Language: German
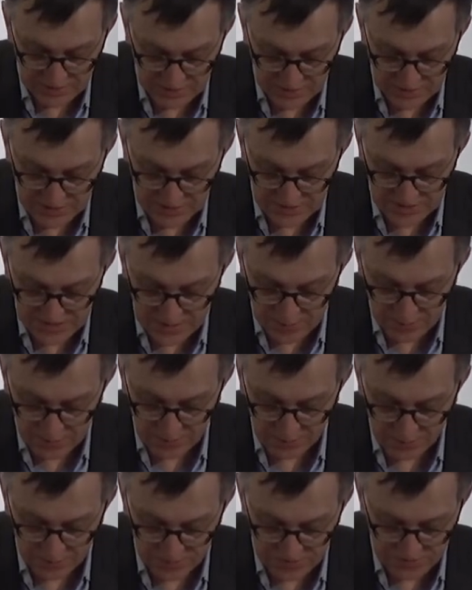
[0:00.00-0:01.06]
ihr
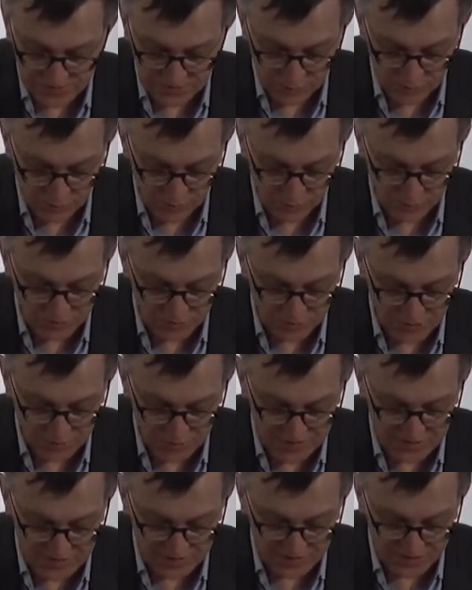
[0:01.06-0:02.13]
Selbstbewusstsein nur umso
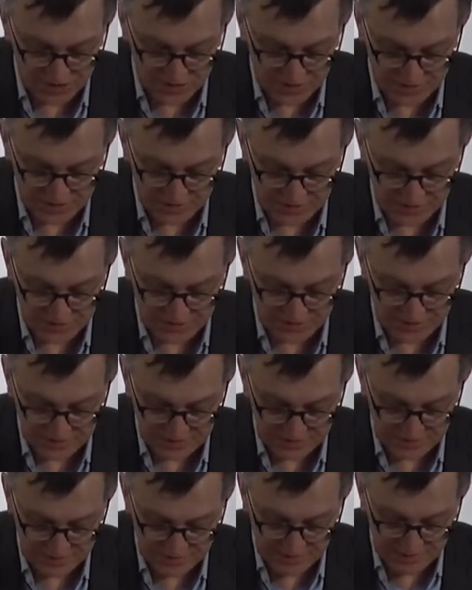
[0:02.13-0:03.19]
mehr gestärkt.
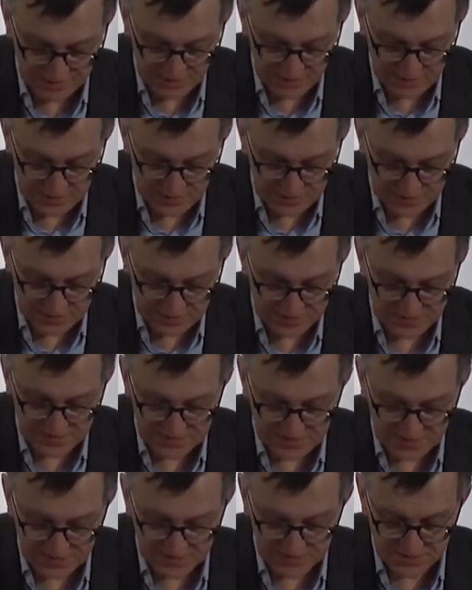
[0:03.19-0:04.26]
Das
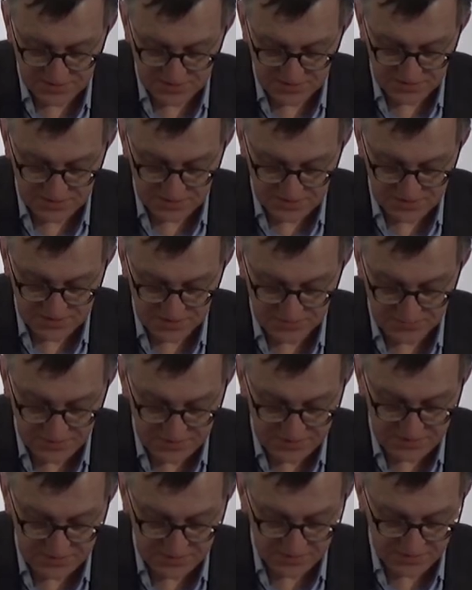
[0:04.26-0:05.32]
zeigte sich, als nach
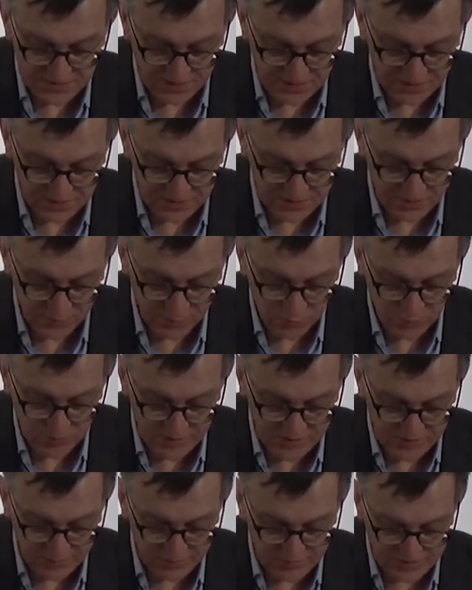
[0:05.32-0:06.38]
wenigen Jahren des
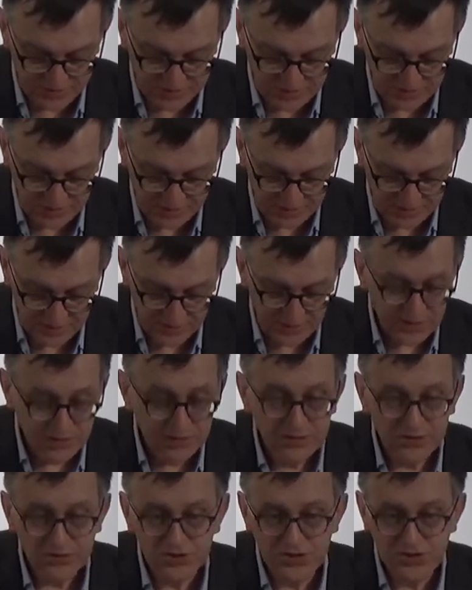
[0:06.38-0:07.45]
Wohllebens
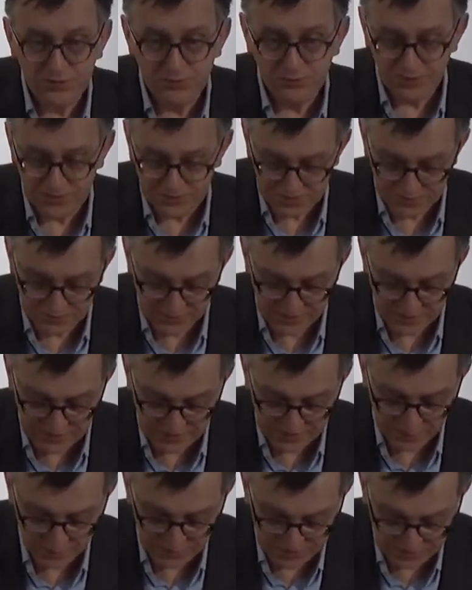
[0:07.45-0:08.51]
der Stiefvater
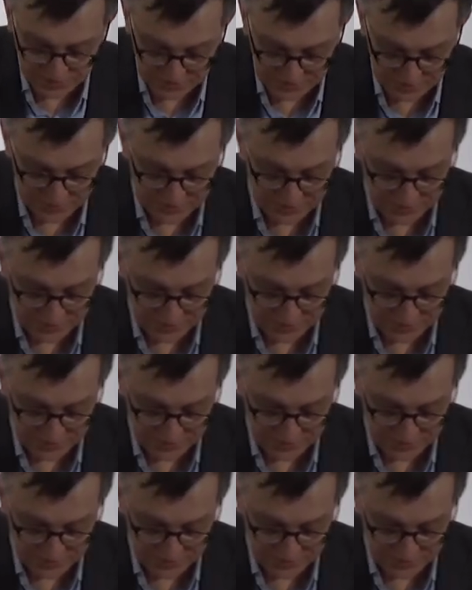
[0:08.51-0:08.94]
verarmte.